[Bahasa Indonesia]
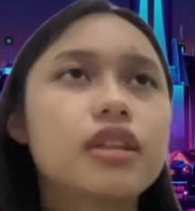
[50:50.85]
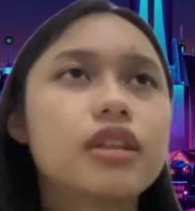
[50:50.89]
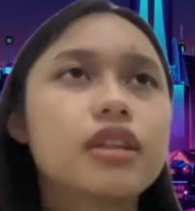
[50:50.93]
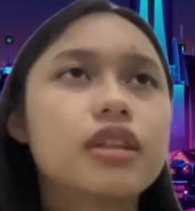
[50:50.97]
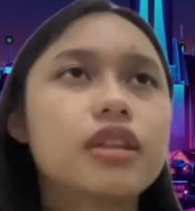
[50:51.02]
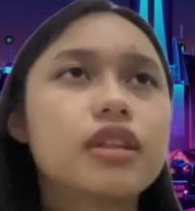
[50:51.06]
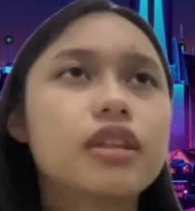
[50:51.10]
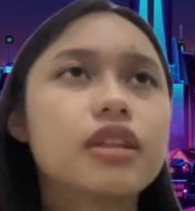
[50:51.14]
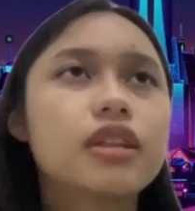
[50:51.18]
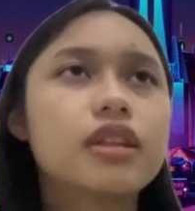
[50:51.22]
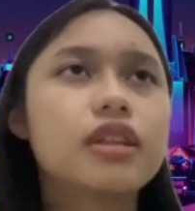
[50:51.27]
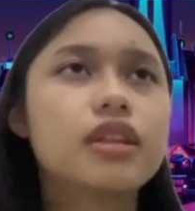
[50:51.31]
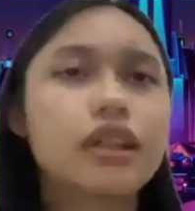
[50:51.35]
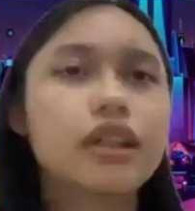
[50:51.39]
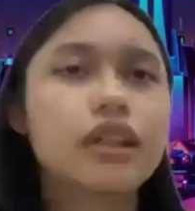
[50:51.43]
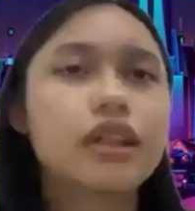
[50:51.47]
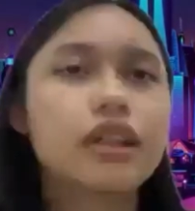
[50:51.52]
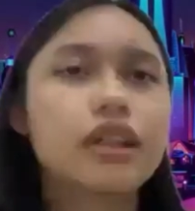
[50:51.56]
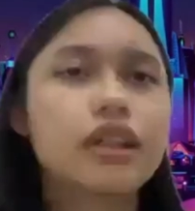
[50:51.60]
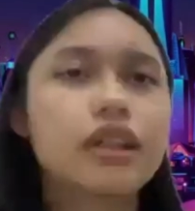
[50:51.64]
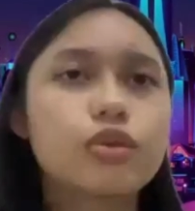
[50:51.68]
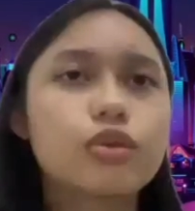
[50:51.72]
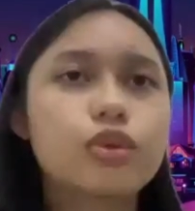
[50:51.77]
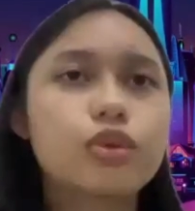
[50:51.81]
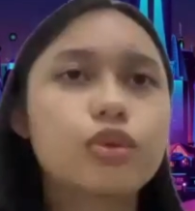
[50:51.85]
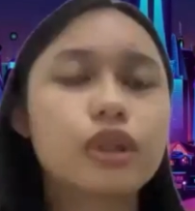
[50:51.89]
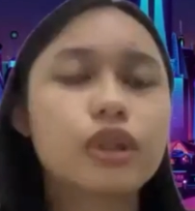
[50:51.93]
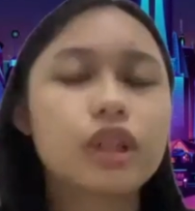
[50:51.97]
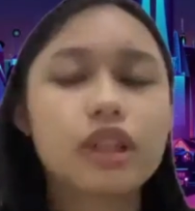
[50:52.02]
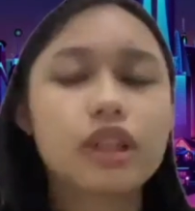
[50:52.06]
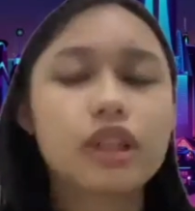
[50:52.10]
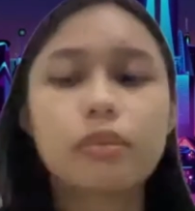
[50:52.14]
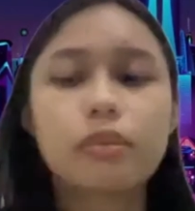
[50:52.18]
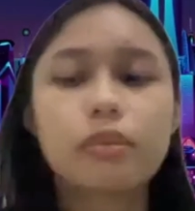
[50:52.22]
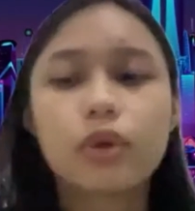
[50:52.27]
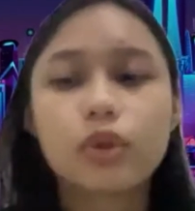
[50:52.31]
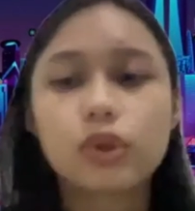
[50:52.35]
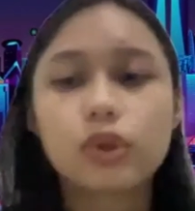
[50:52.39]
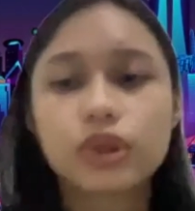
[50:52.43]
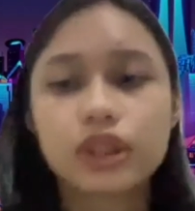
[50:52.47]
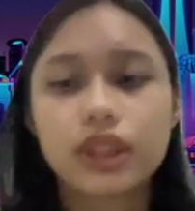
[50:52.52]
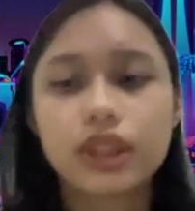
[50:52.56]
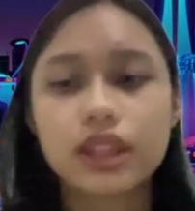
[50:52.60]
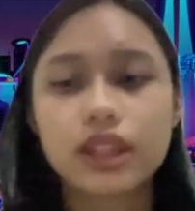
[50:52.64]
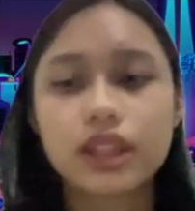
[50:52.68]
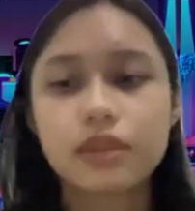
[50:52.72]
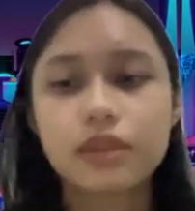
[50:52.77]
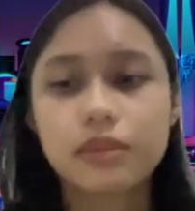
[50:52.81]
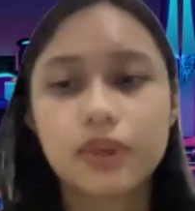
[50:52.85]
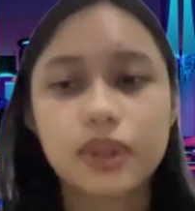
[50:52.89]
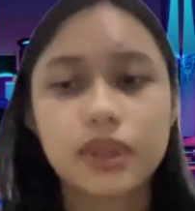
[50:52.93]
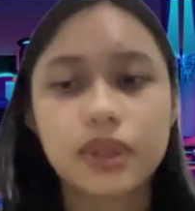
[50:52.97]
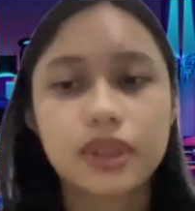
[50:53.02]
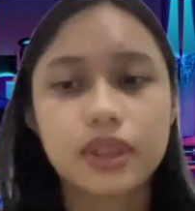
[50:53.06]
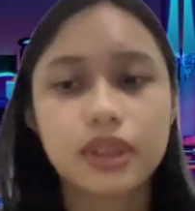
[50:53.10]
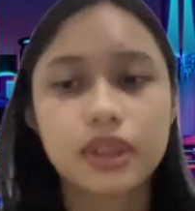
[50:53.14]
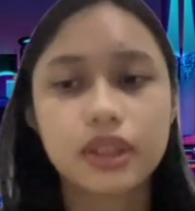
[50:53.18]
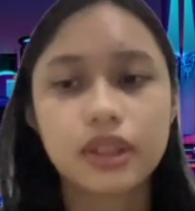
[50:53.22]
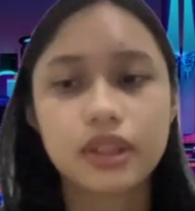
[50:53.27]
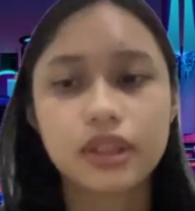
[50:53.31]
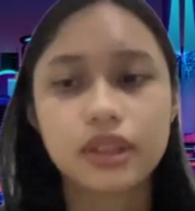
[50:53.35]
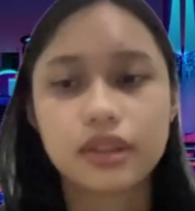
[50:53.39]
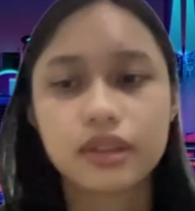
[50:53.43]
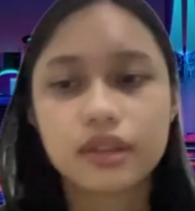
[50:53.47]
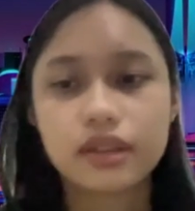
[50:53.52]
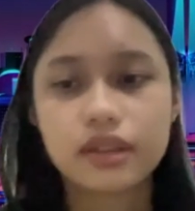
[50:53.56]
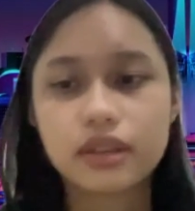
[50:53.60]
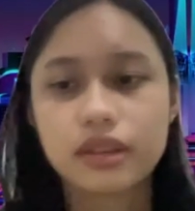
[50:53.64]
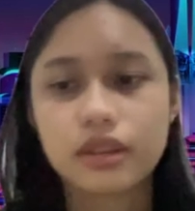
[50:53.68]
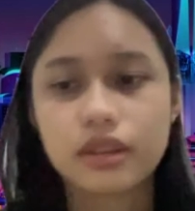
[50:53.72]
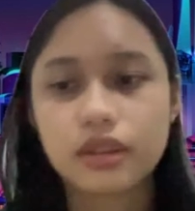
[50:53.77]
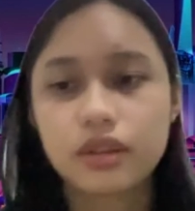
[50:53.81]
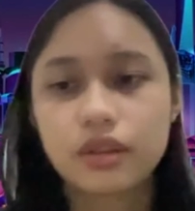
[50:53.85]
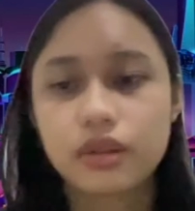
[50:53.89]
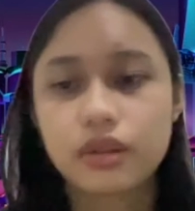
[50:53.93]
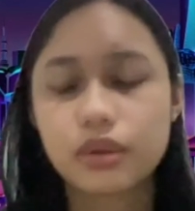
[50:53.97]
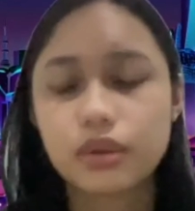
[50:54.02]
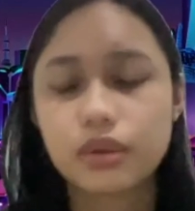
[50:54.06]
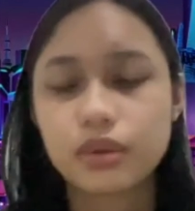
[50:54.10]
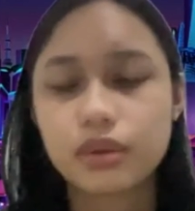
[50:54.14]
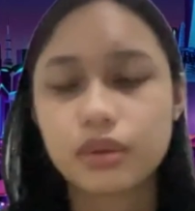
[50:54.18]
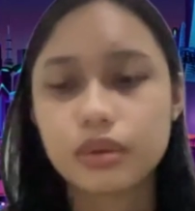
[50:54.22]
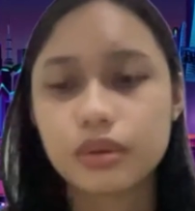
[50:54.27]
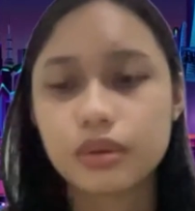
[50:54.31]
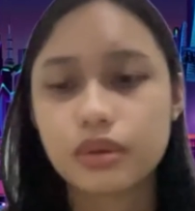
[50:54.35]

lebih menyarankan untuk real project sebenarnya itu.